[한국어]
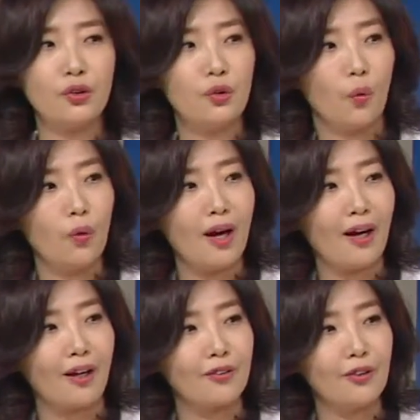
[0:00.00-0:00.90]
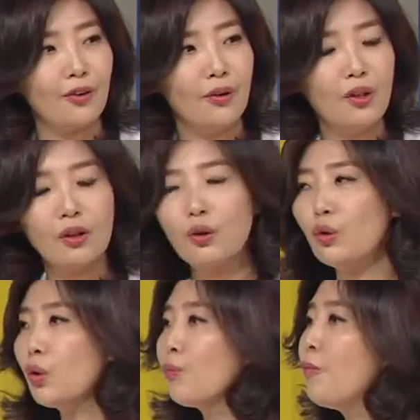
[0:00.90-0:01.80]
수치도 올라가고요. 네.
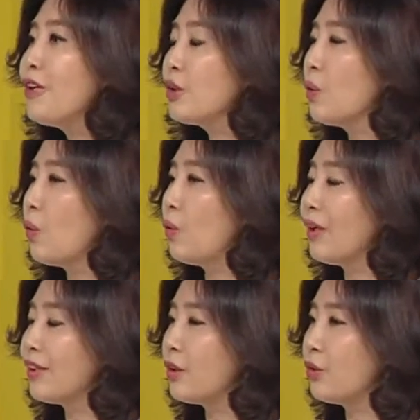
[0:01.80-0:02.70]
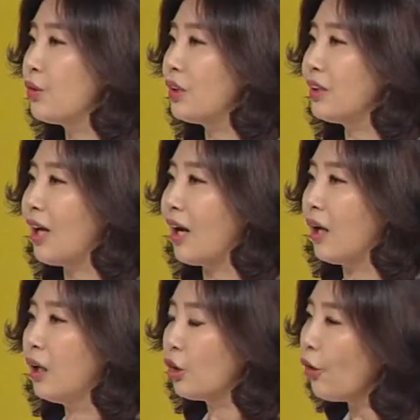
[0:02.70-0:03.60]
그리고 또 몸에 좋은 콜레스테롤 수치가
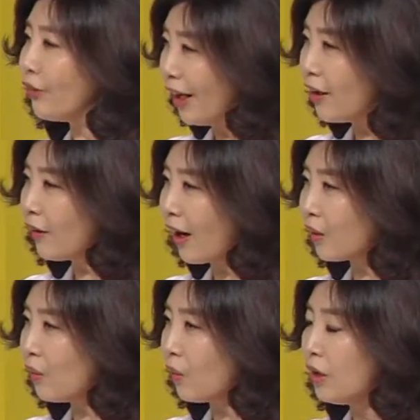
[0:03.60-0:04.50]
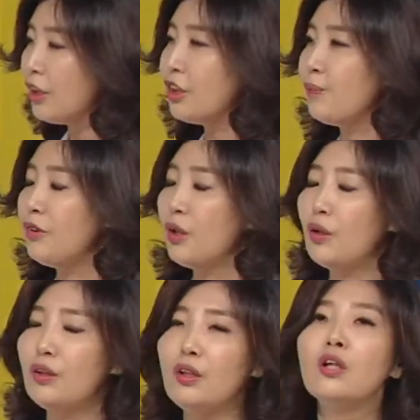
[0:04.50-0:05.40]
더 내려가고 오. 어.
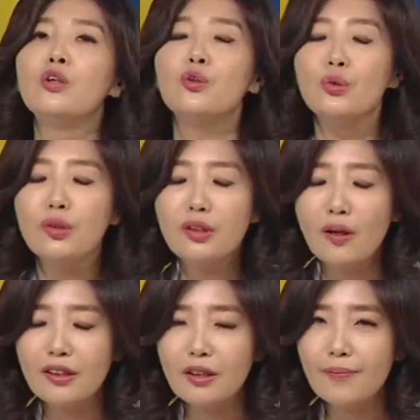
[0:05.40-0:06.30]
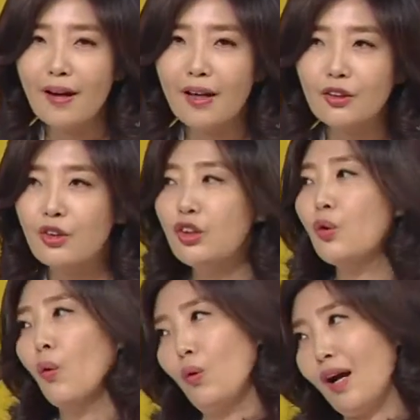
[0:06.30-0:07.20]
심지어는 중성 지방
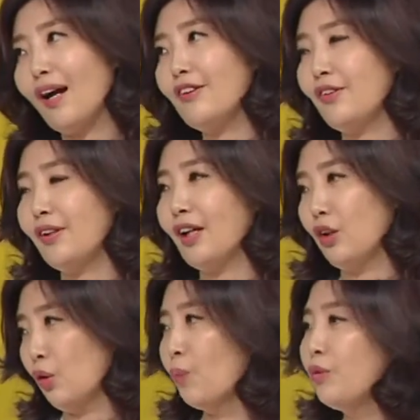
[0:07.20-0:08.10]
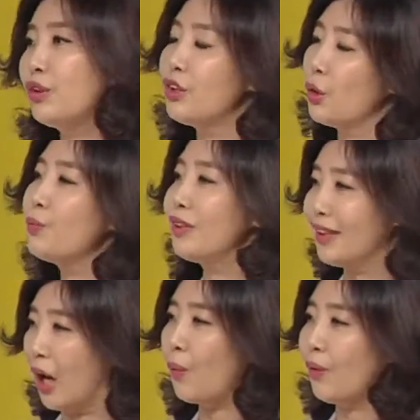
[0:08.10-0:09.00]
수치도 올라갈 수 있다는 논문들이 조금씩
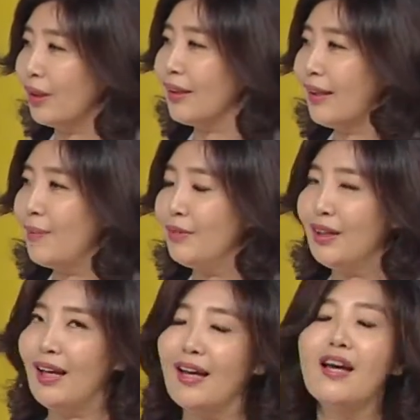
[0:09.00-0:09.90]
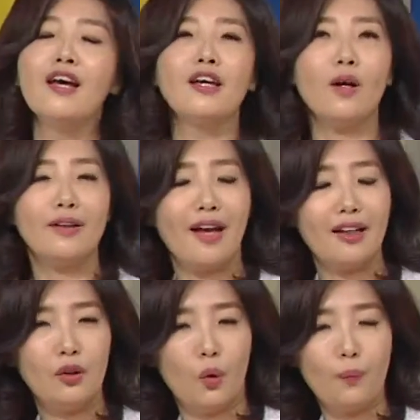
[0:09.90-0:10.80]
나오고 있기 야. 때문에 네.
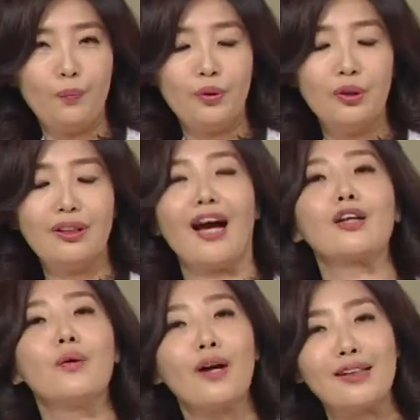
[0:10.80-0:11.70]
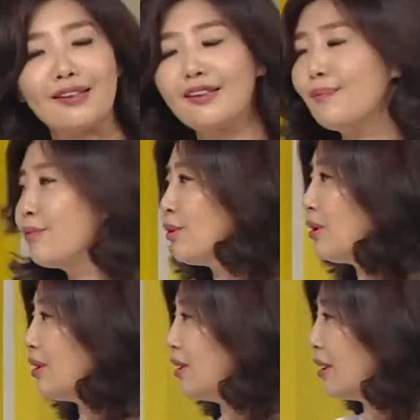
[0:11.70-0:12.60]
혈당이 높은 당뇨가 있으신
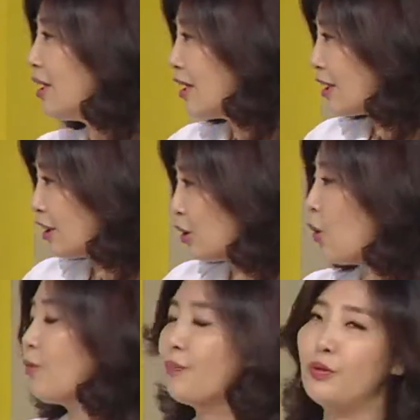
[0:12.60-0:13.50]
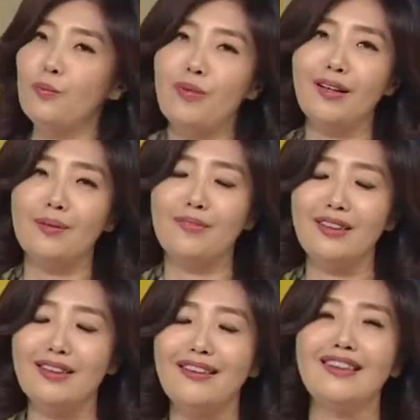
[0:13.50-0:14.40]
분들은 크롬이 풍부한
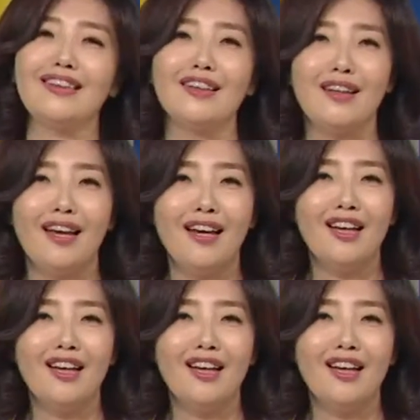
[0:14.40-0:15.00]
음식을 드시는 게